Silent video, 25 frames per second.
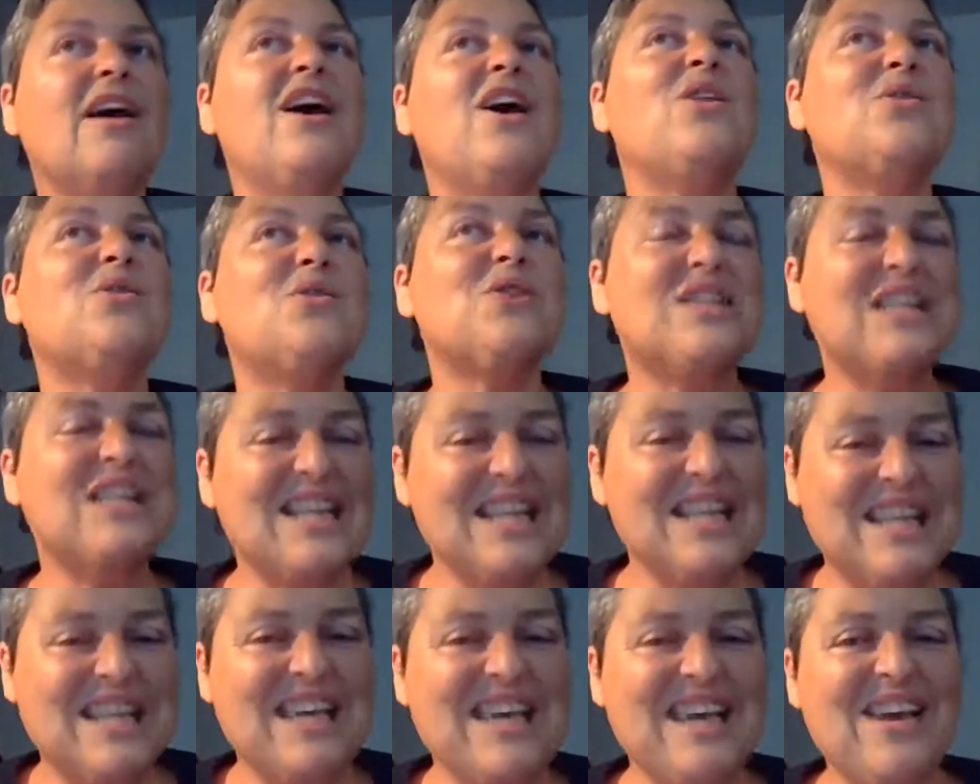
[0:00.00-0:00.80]
Donc,
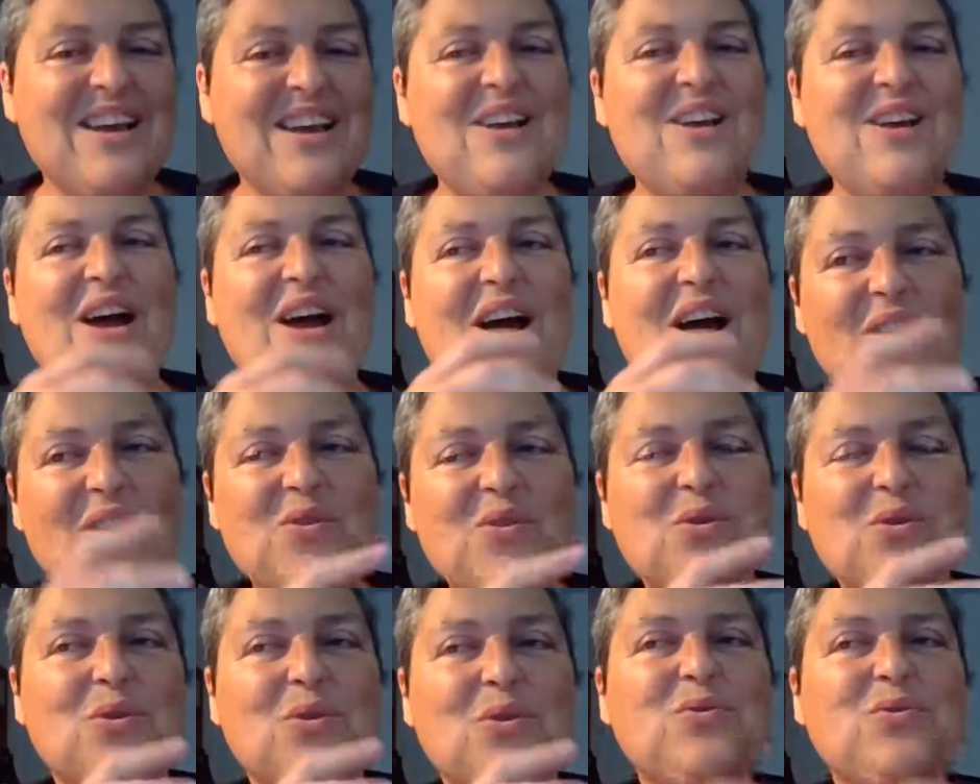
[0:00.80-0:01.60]
j'ai été, euh,
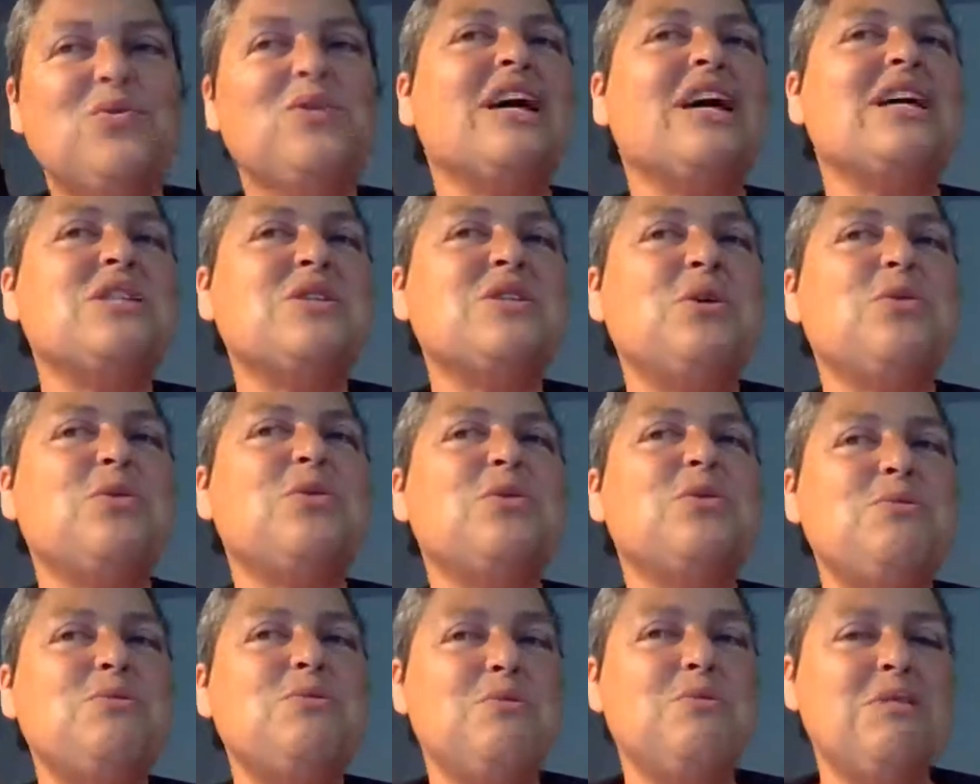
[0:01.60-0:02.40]
au cours d'une récente
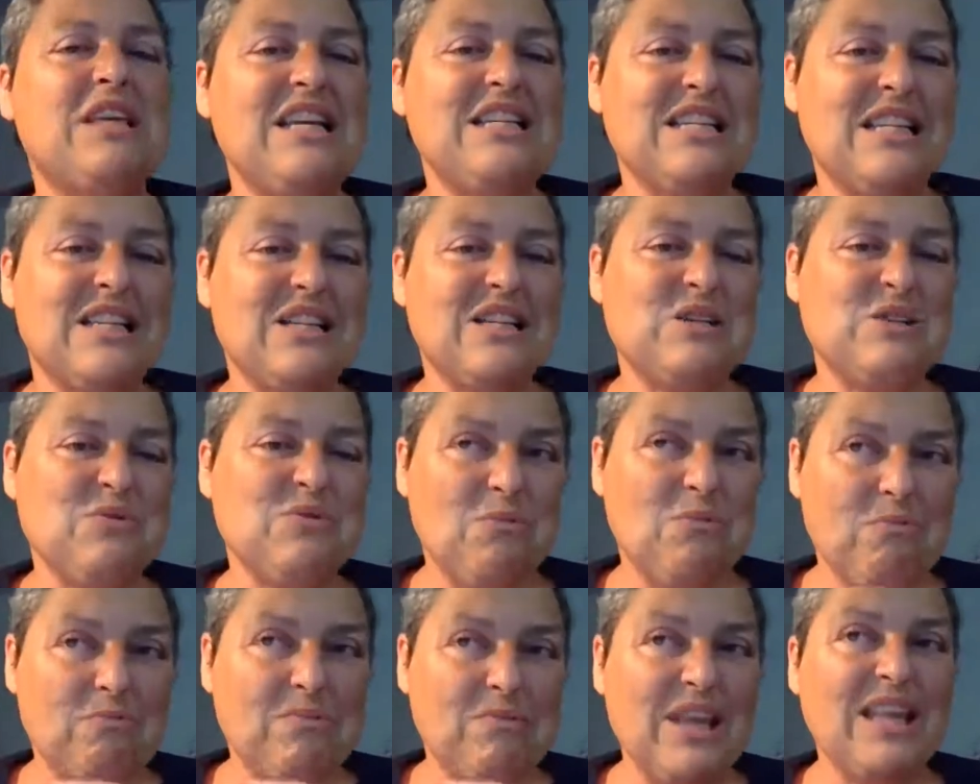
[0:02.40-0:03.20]

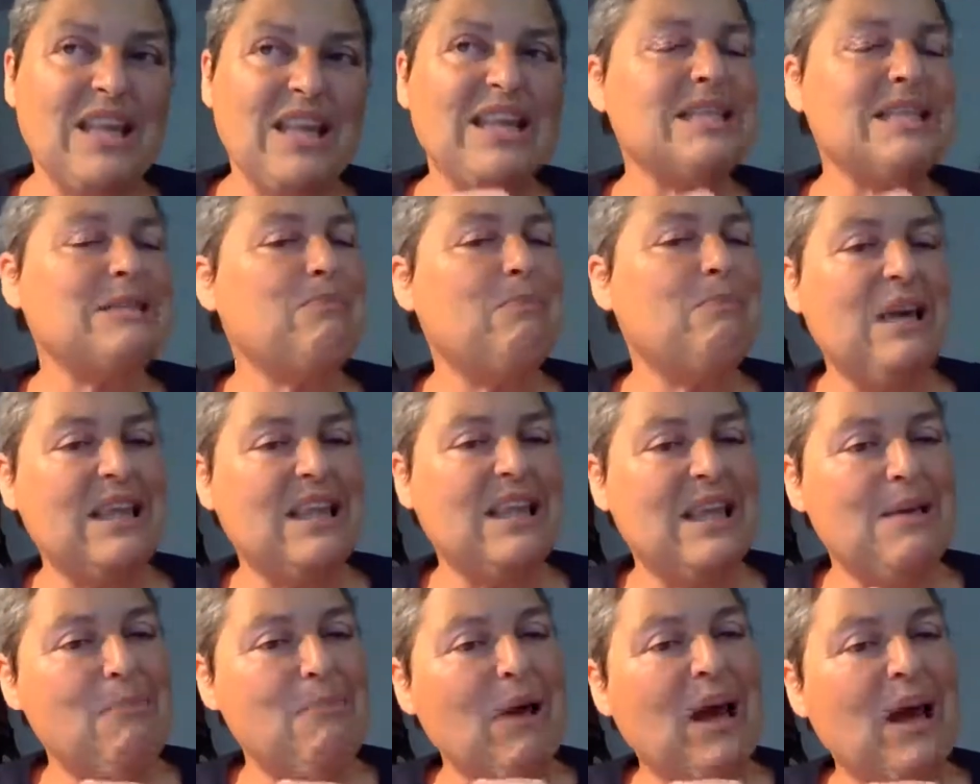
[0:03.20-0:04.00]
hospitalisation, bien
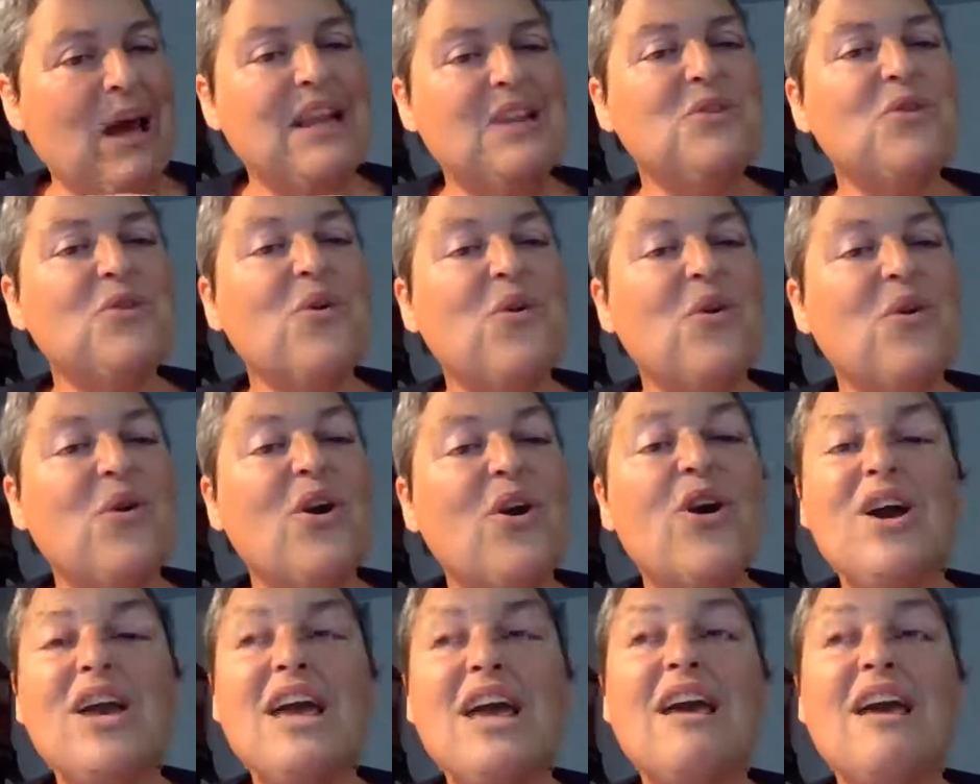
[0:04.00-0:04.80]
inspectée par les
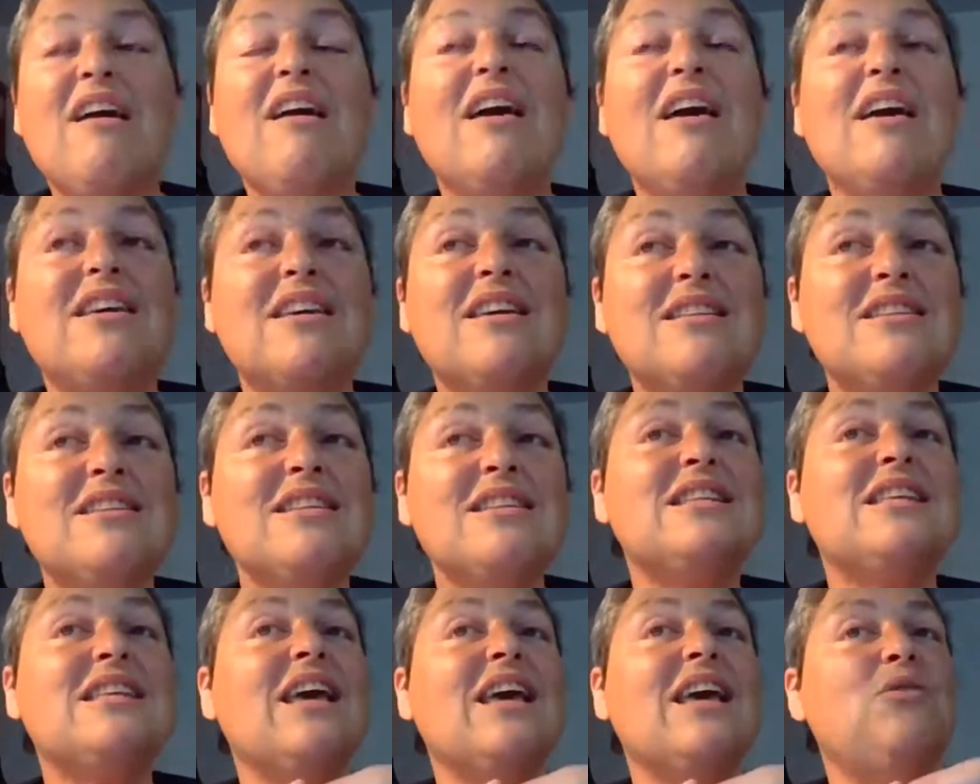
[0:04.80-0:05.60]
neurologues qui
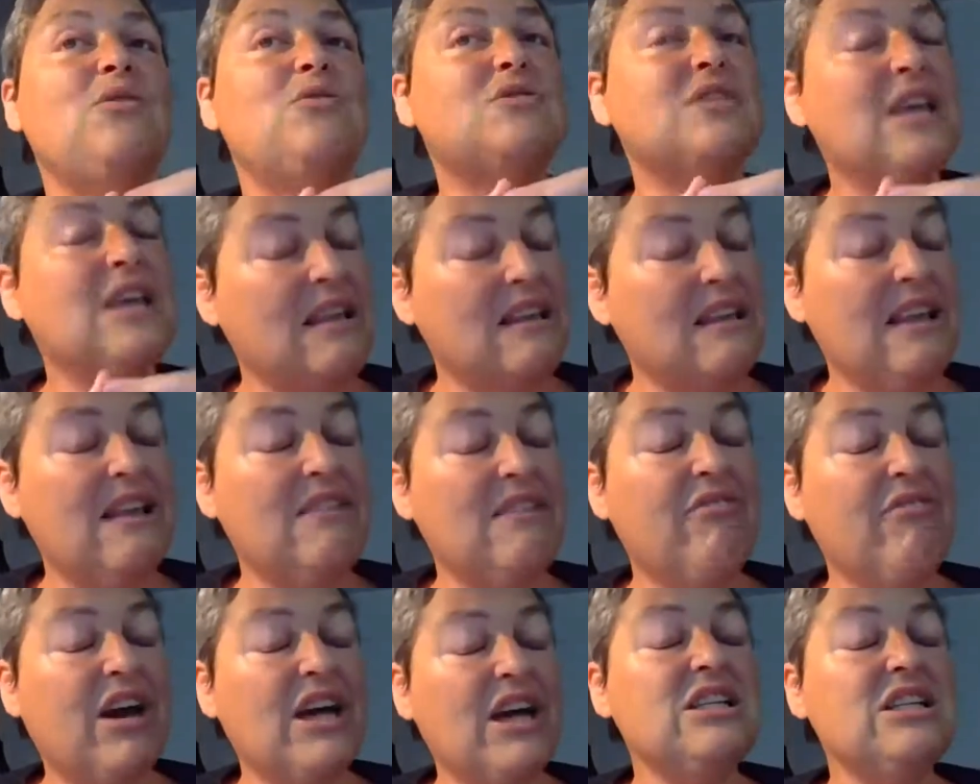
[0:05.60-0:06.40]
disent qu'il y a une
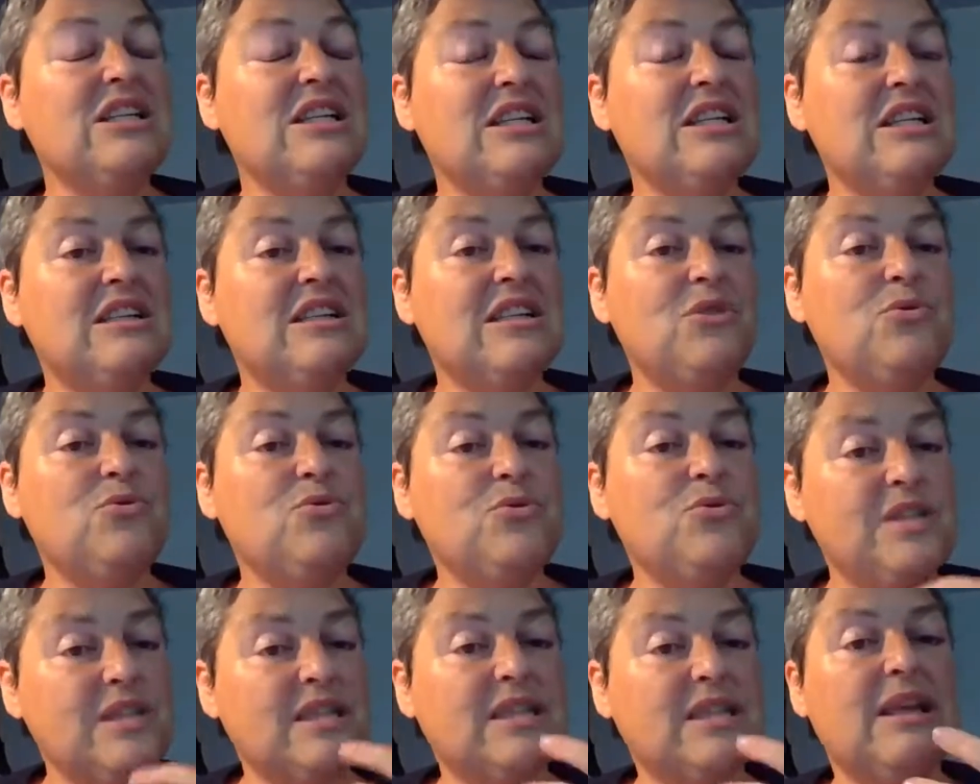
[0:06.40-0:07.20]
certaine fragilité du
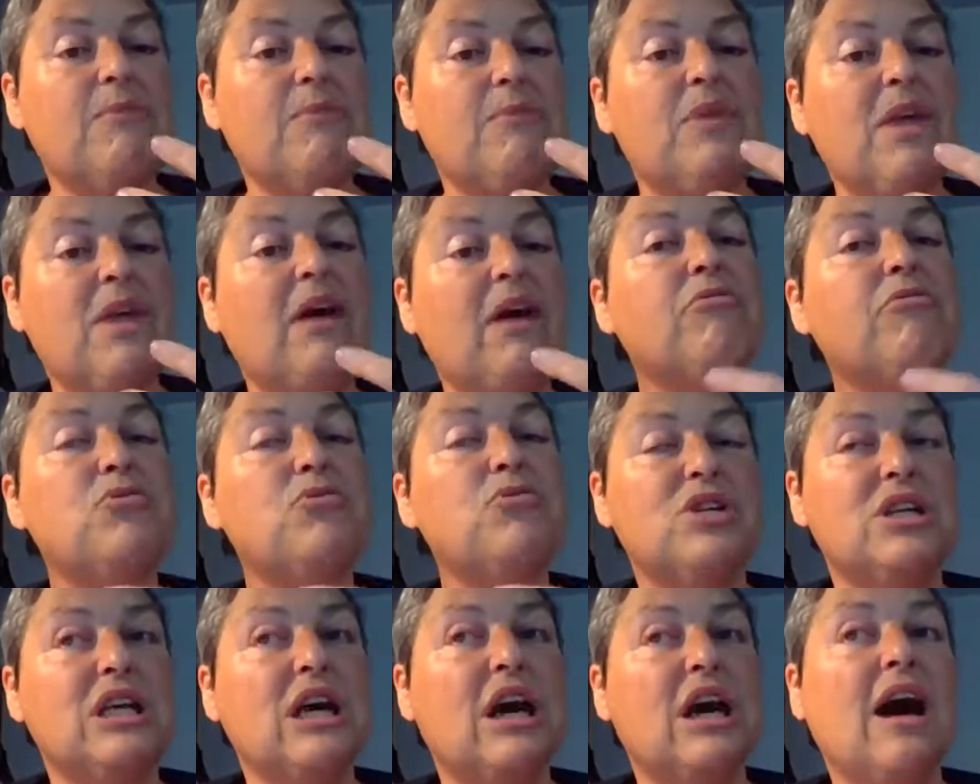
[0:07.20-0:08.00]
système
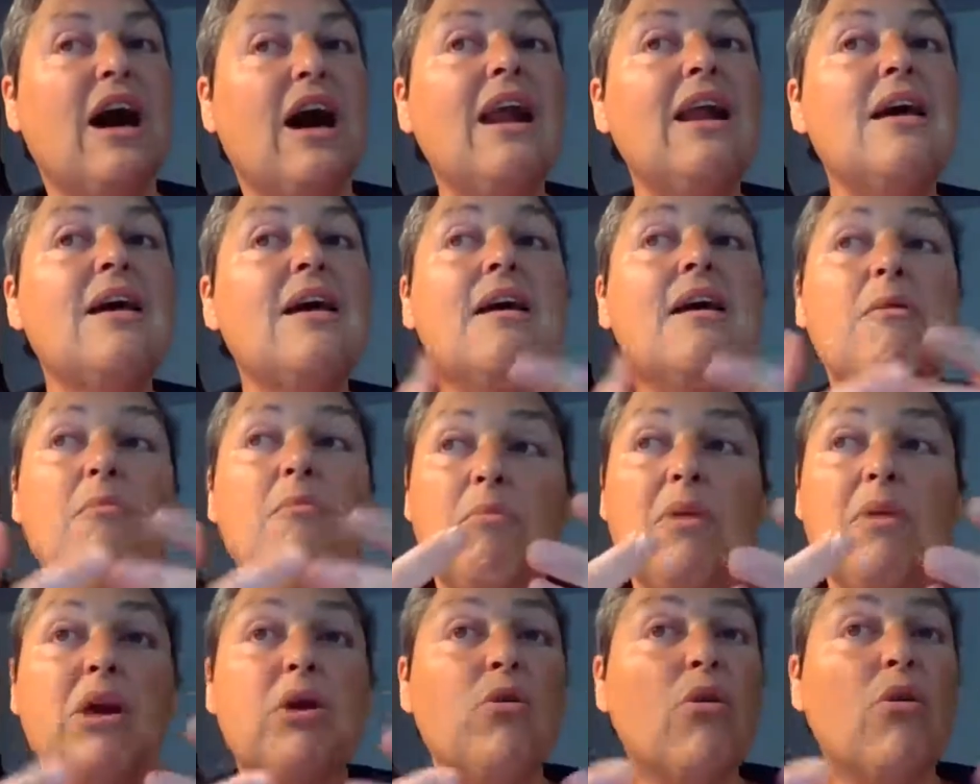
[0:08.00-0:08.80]
nerveux général,
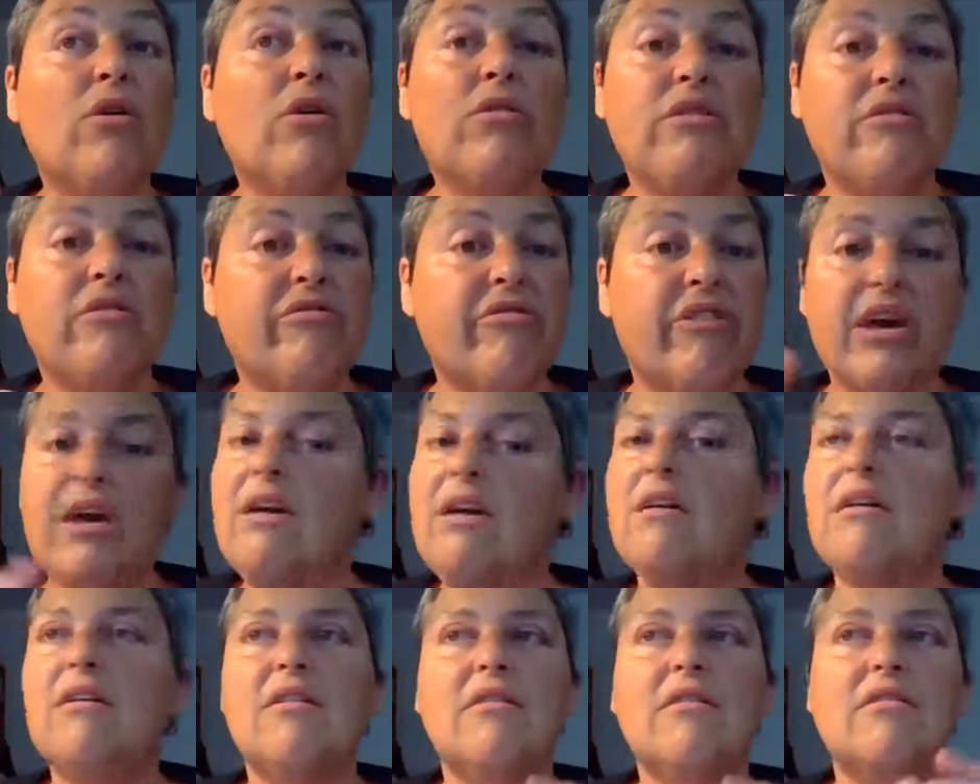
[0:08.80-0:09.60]
mais qu'en
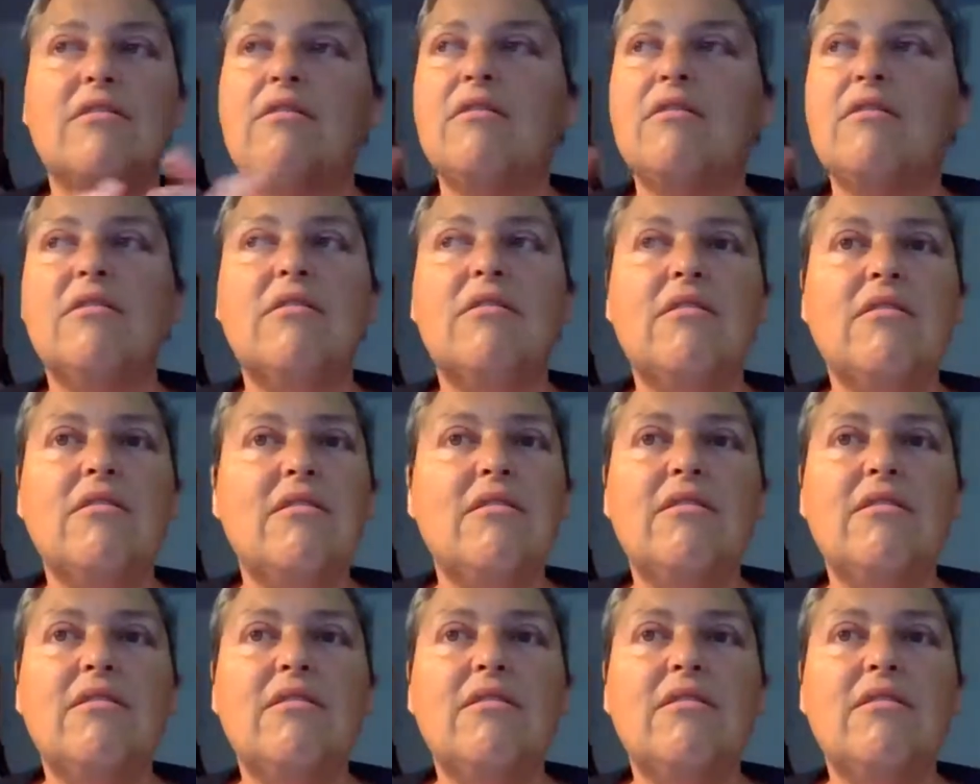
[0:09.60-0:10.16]
effet, euh,